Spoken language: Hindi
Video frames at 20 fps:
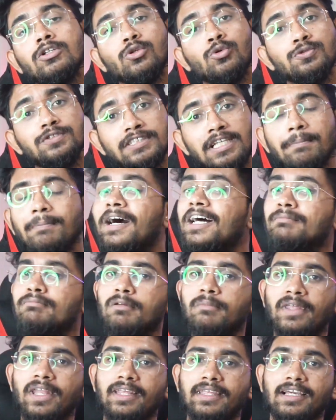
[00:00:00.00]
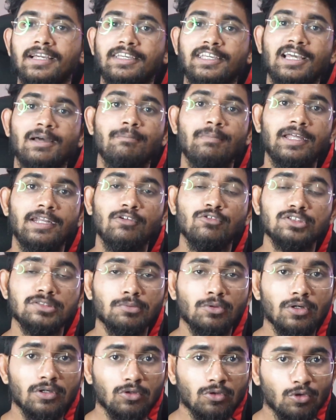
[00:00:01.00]
तो उसके बाद में मैंने क्या किया मैंने उस
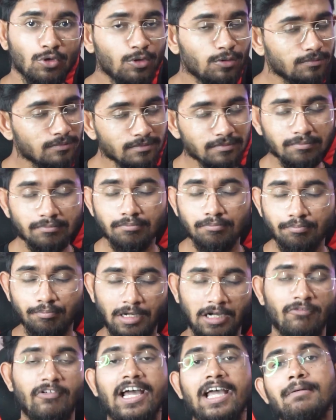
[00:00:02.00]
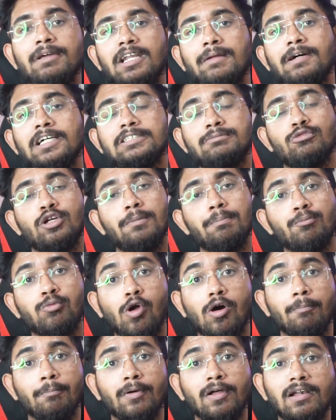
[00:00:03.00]
प्रोडक्ट को मंगवाया मेरे पास में और
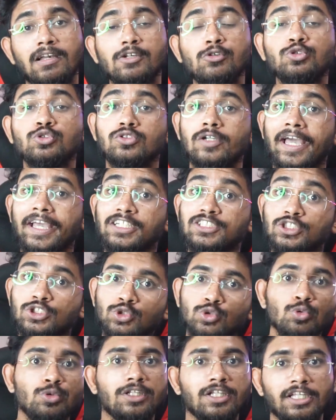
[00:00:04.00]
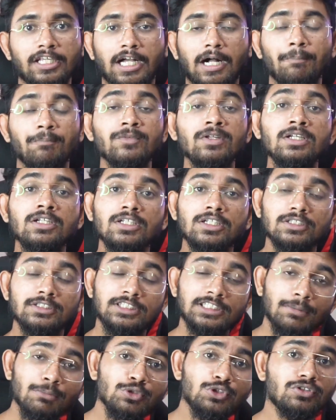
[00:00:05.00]
प्रॉपरली उसका एक शूट किया
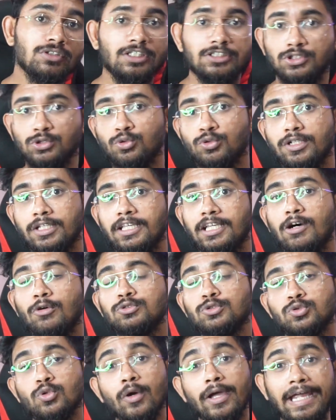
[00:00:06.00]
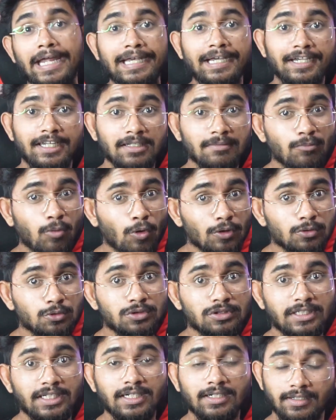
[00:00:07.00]
जब उसका शूट किया उसको एडिटिंग बहुत
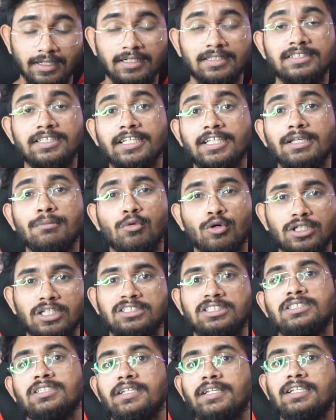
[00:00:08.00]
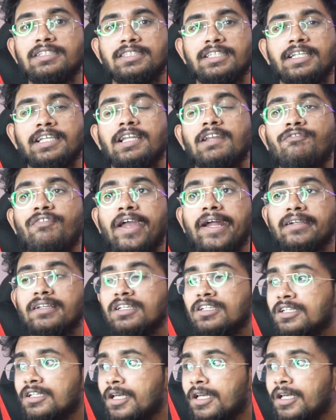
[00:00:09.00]
उसकी ढंग से की बहुत अच्छे तरीके से की इनफैक्ट